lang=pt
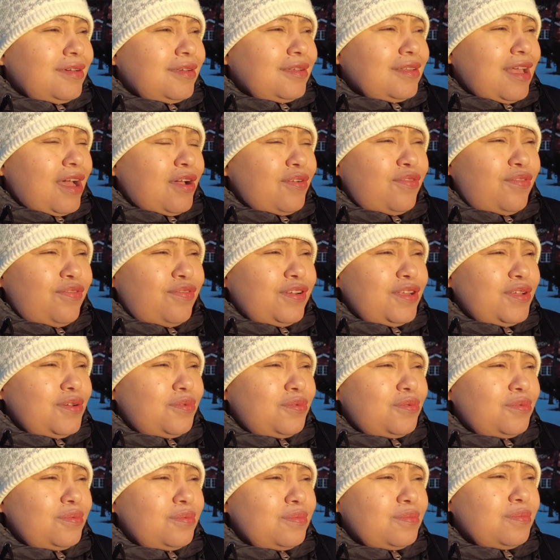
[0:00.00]
Tá
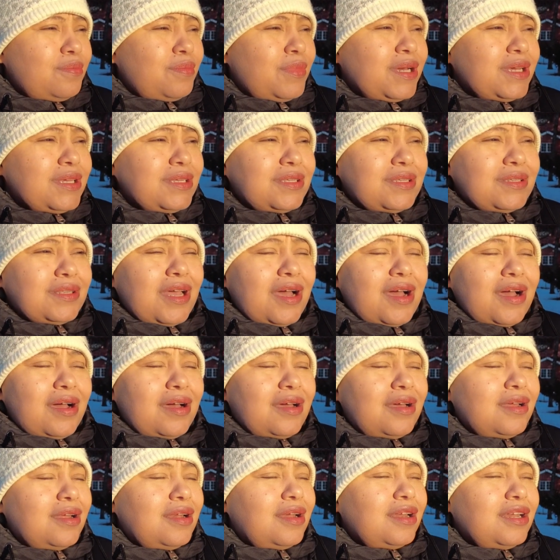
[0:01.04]
frio, mas tá
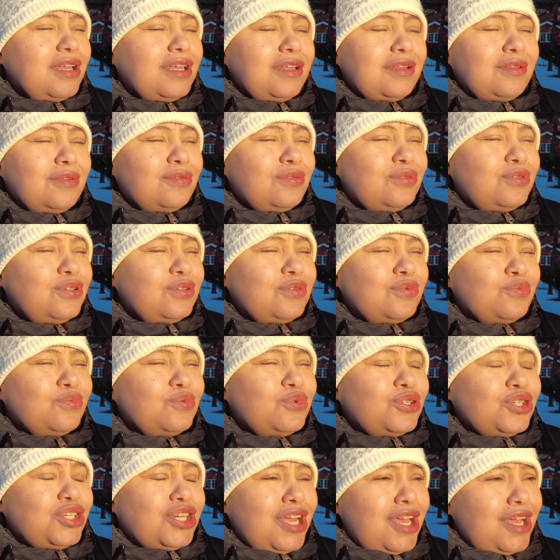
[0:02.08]
lindo de um
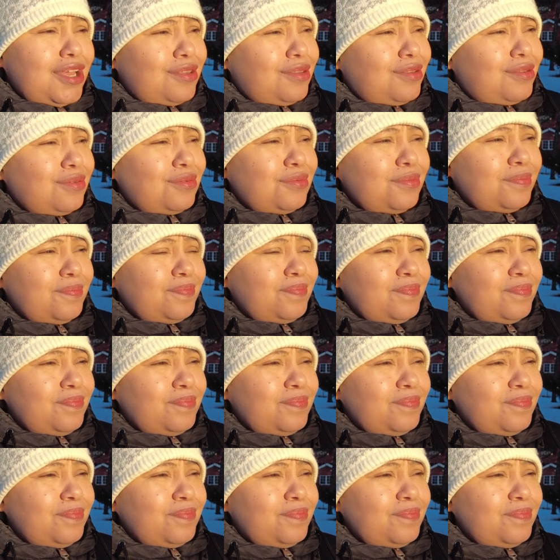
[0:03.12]
jeito